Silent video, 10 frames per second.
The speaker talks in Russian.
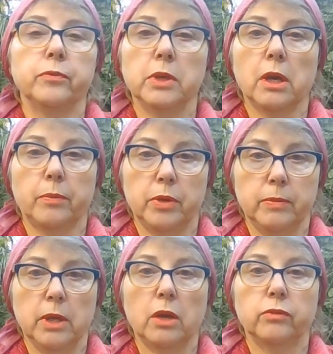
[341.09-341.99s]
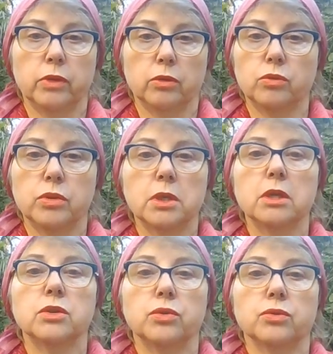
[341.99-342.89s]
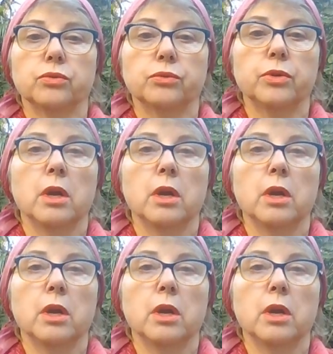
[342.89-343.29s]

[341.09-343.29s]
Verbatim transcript: меня применяют вот эту статью,